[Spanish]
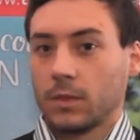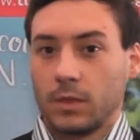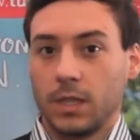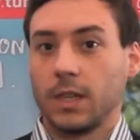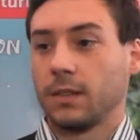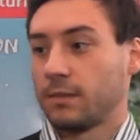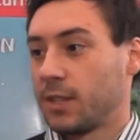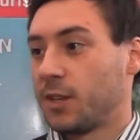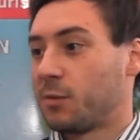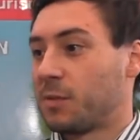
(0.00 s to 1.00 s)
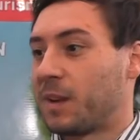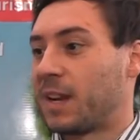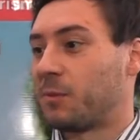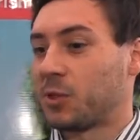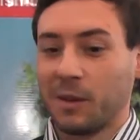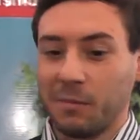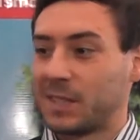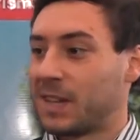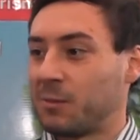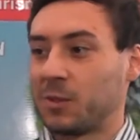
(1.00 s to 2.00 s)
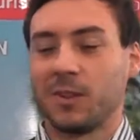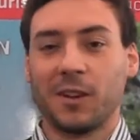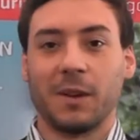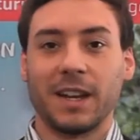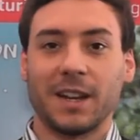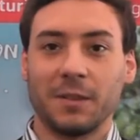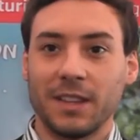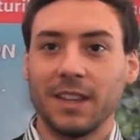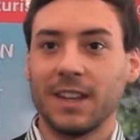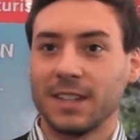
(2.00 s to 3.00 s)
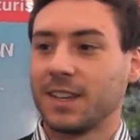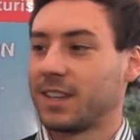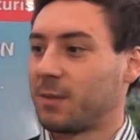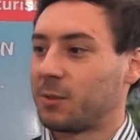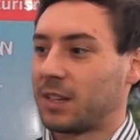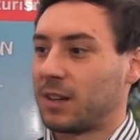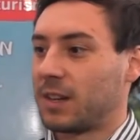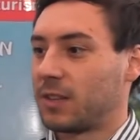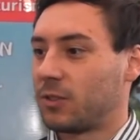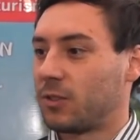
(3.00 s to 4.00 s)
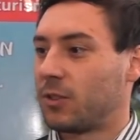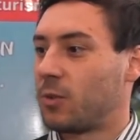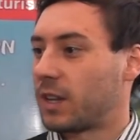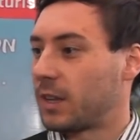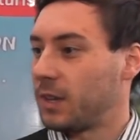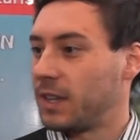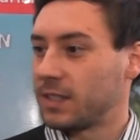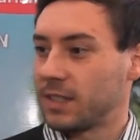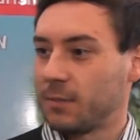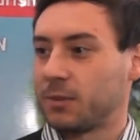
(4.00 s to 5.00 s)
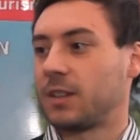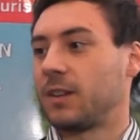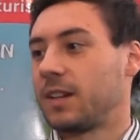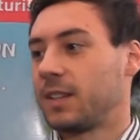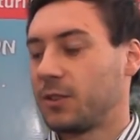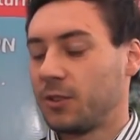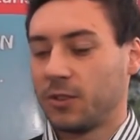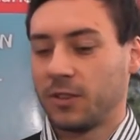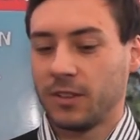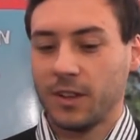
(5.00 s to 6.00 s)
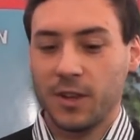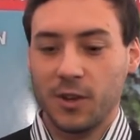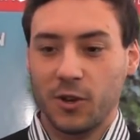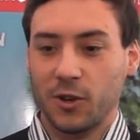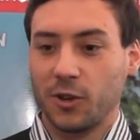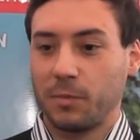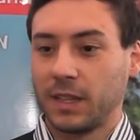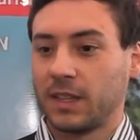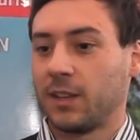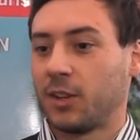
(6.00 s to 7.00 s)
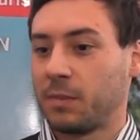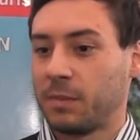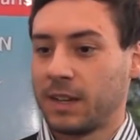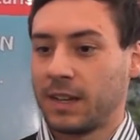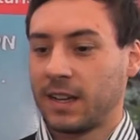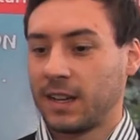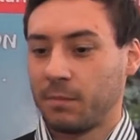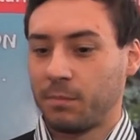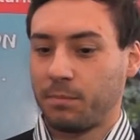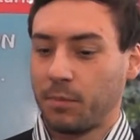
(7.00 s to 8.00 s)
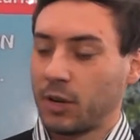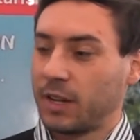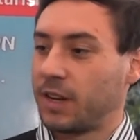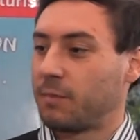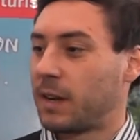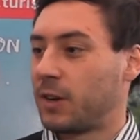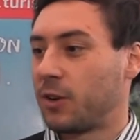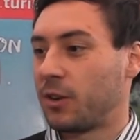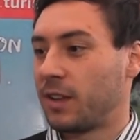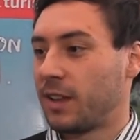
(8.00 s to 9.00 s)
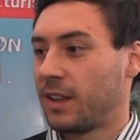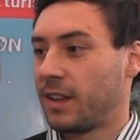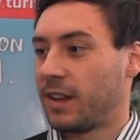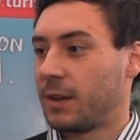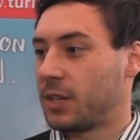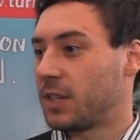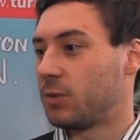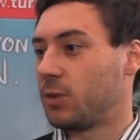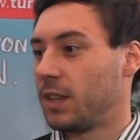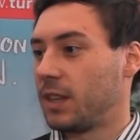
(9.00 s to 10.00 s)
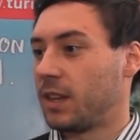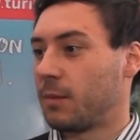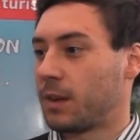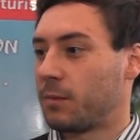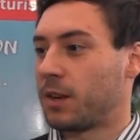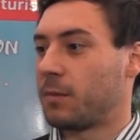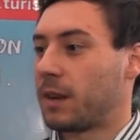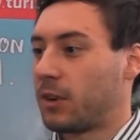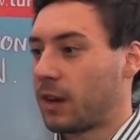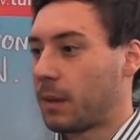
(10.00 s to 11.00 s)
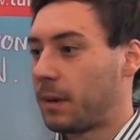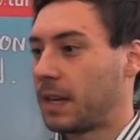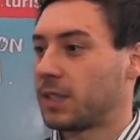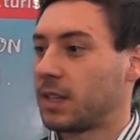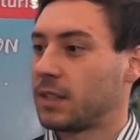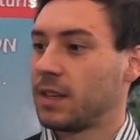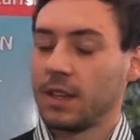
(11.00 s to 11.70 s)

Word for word: Sí, sí, nos preparamos, ya empezamos, aunque parezca mentira, ya estamos trabajando con los guardavías, estamos trabajando con, con los prestadores para, poner en valor eh, la villa turística, para poner en valor las playas